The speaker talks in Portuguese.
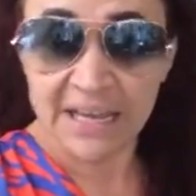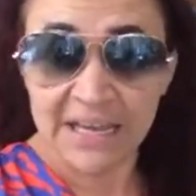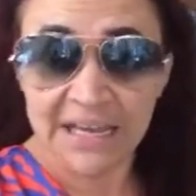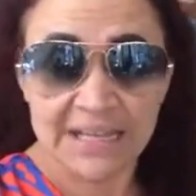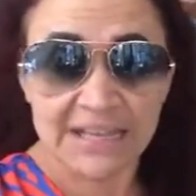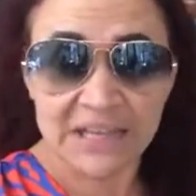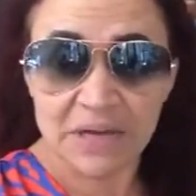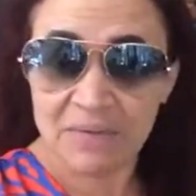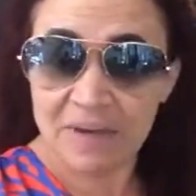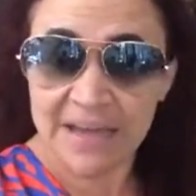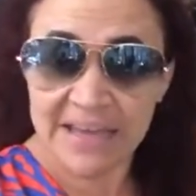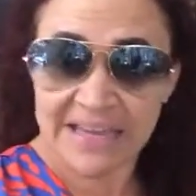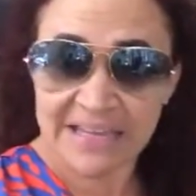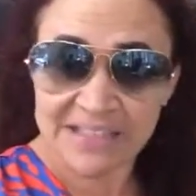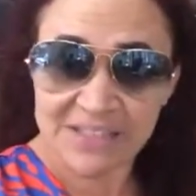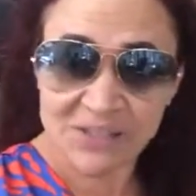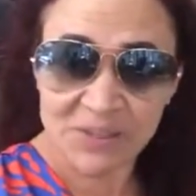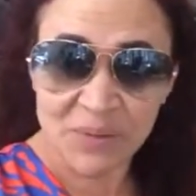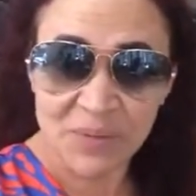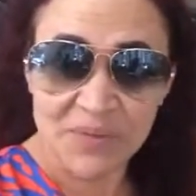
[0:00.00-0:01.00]
Então é
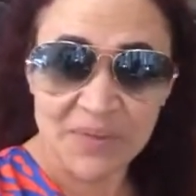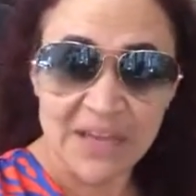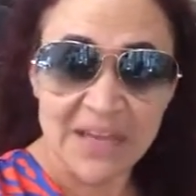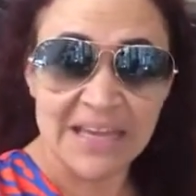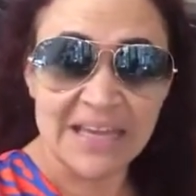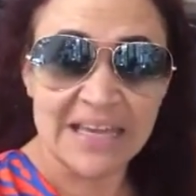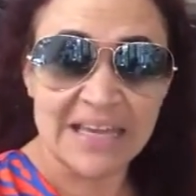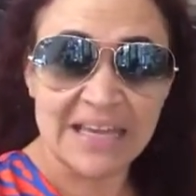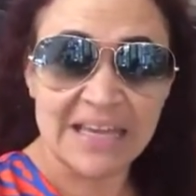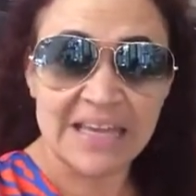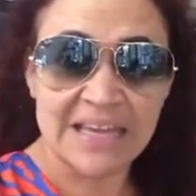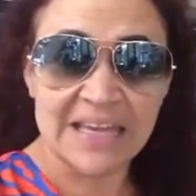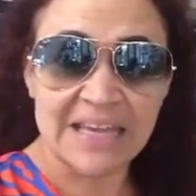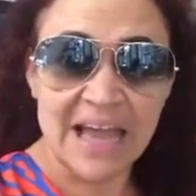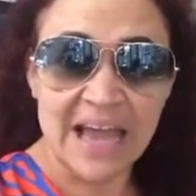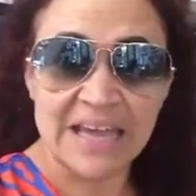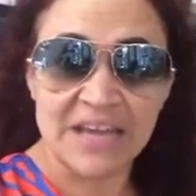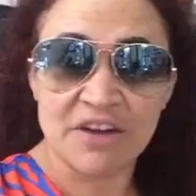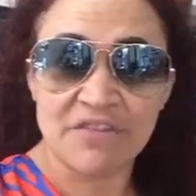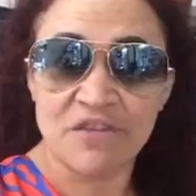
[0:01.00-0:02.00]
isso.
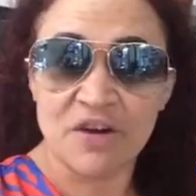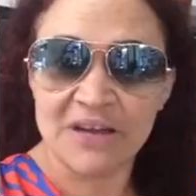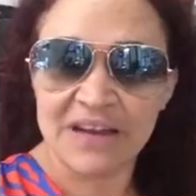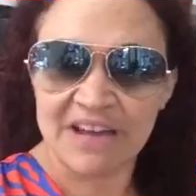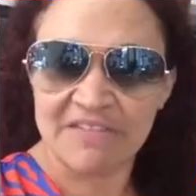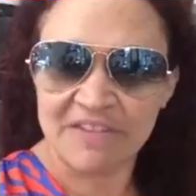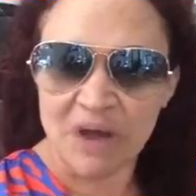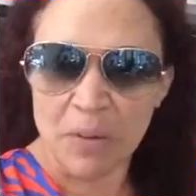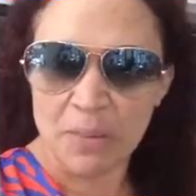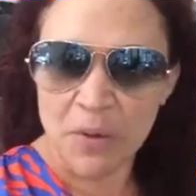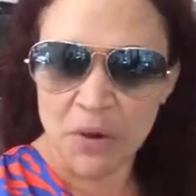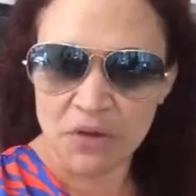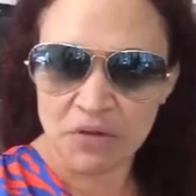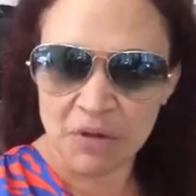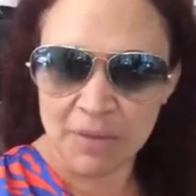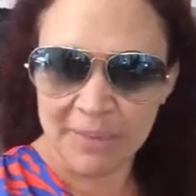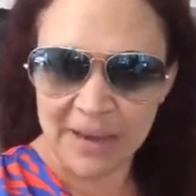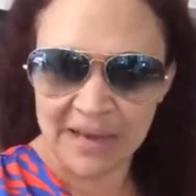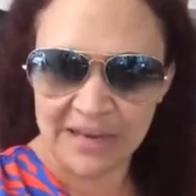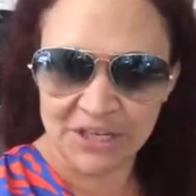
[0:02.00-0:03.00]
E aí eu vou gravar um
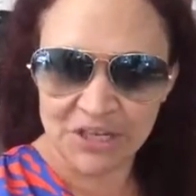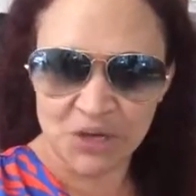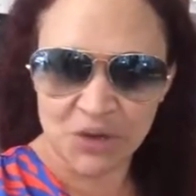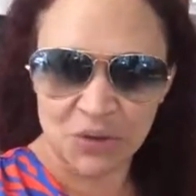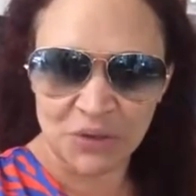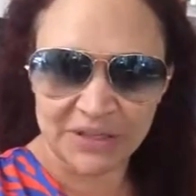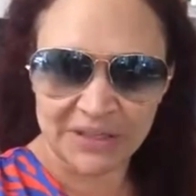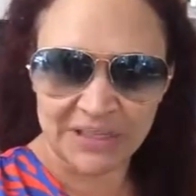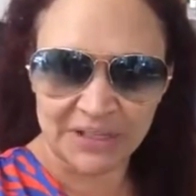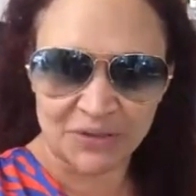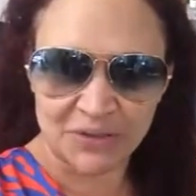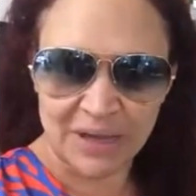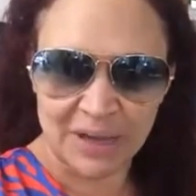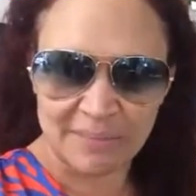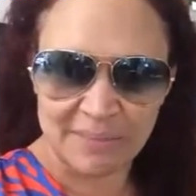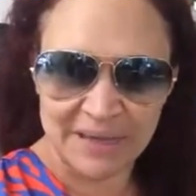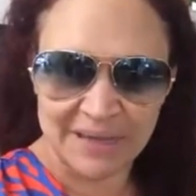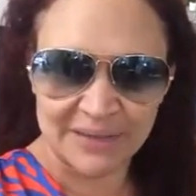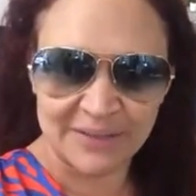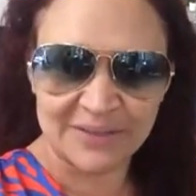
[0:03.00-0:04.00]
pouquinho a Marlene cortando o
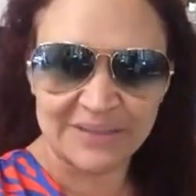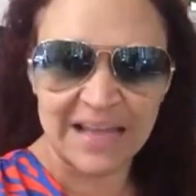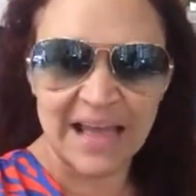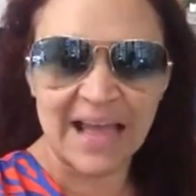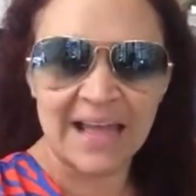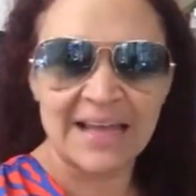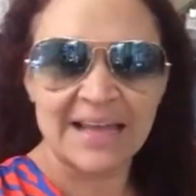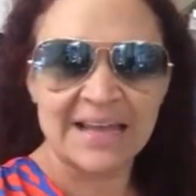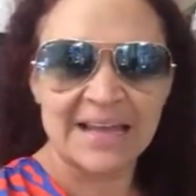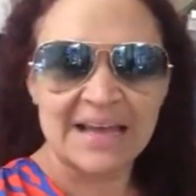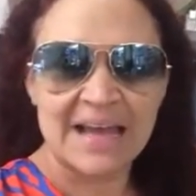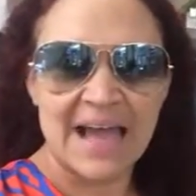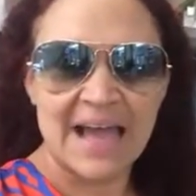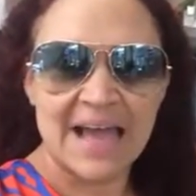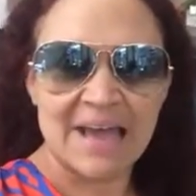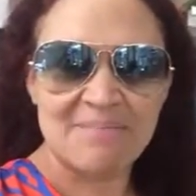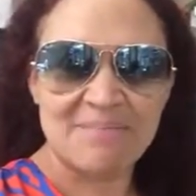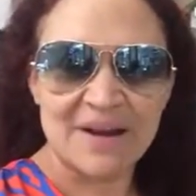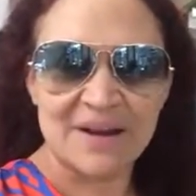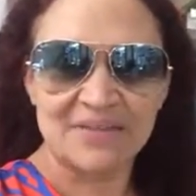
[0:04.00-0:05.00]
cabelo, tá?
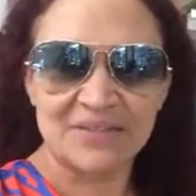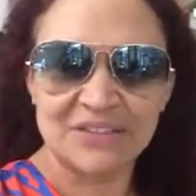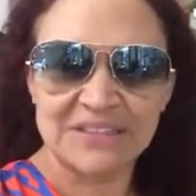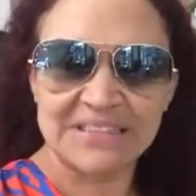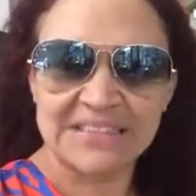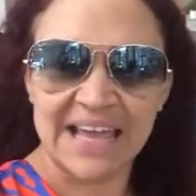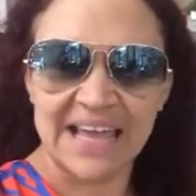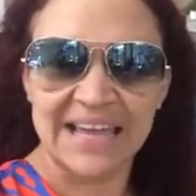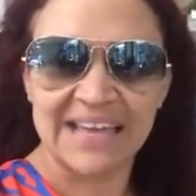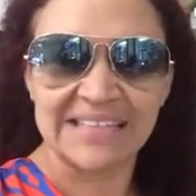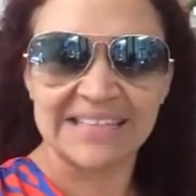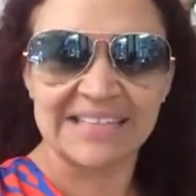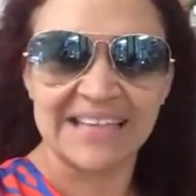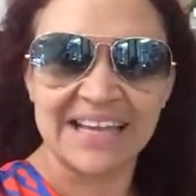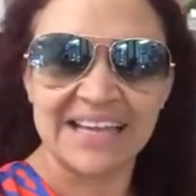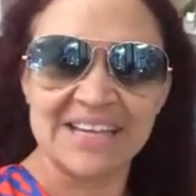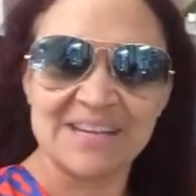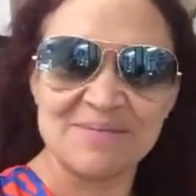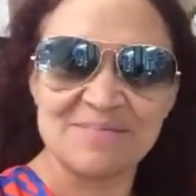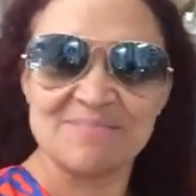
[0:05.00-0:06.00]
É para vocês.
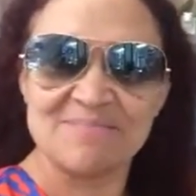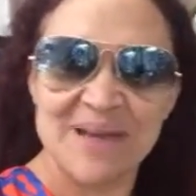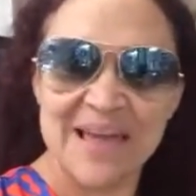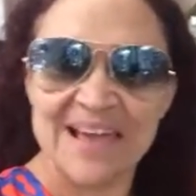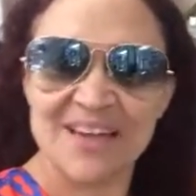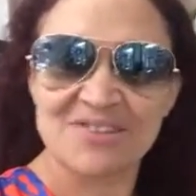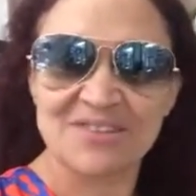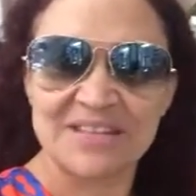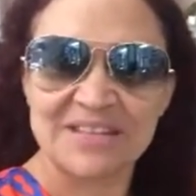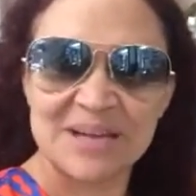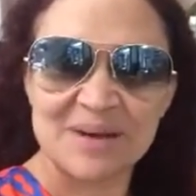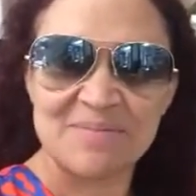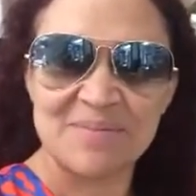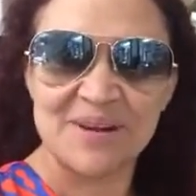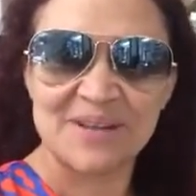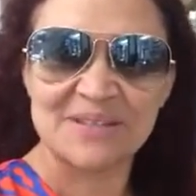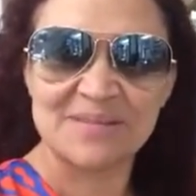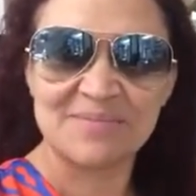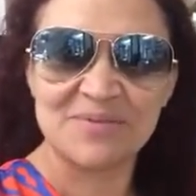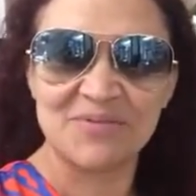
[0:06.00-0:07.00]
E um beijo até o
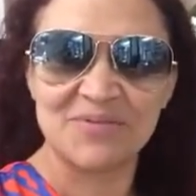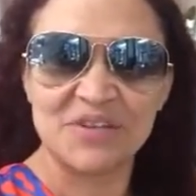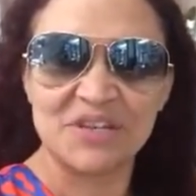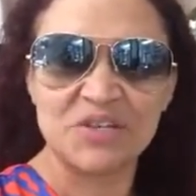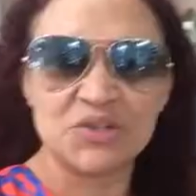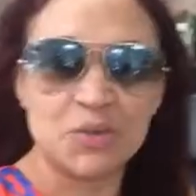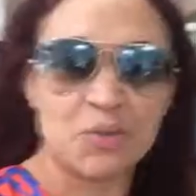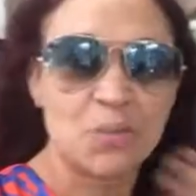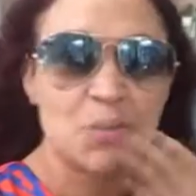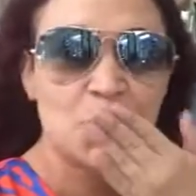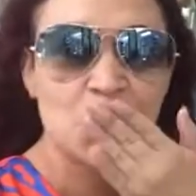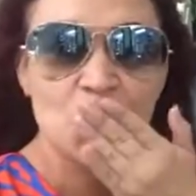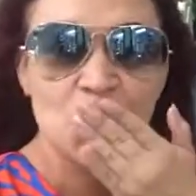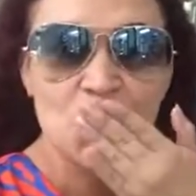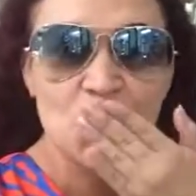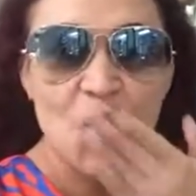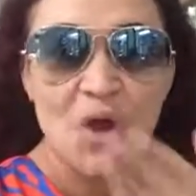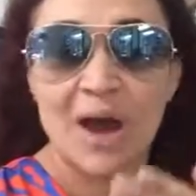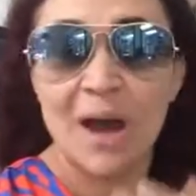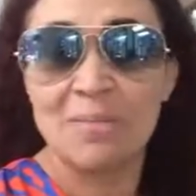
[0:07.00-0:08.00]
próximo vídeo.
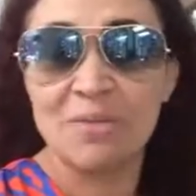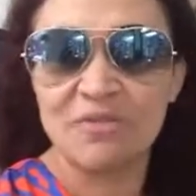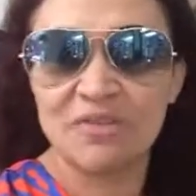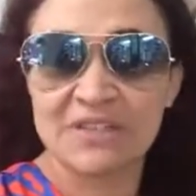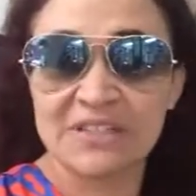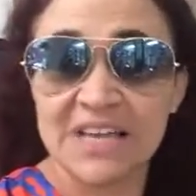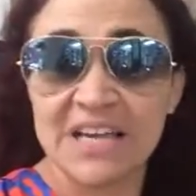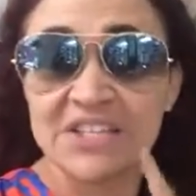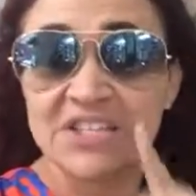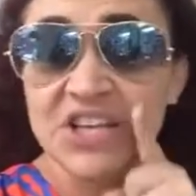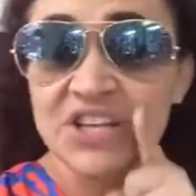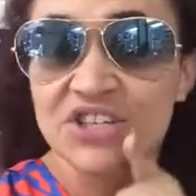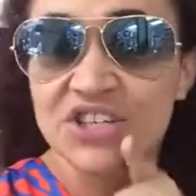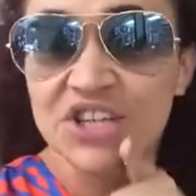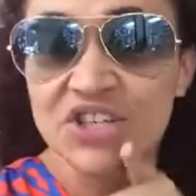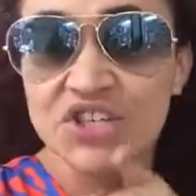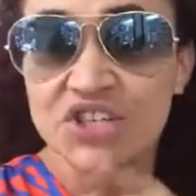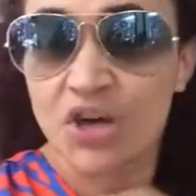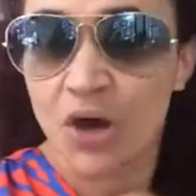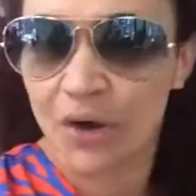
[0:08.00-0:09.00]
Amo vocês.
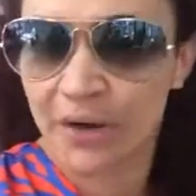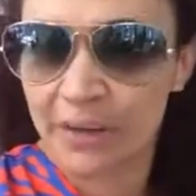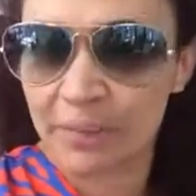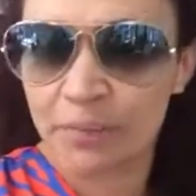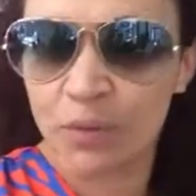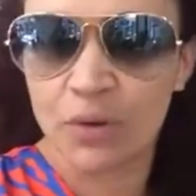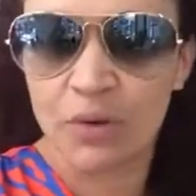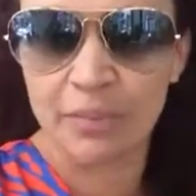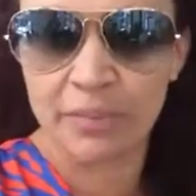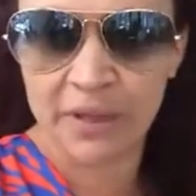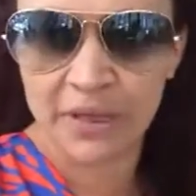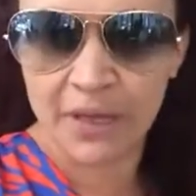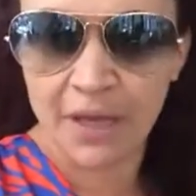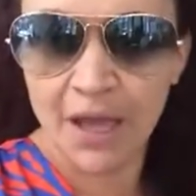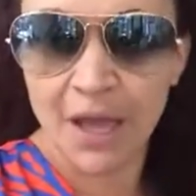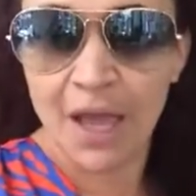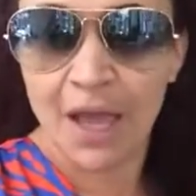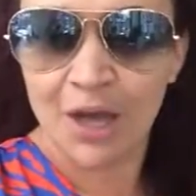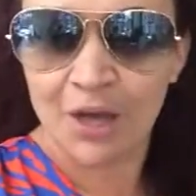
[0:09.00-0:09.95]
Gente, orem por mim.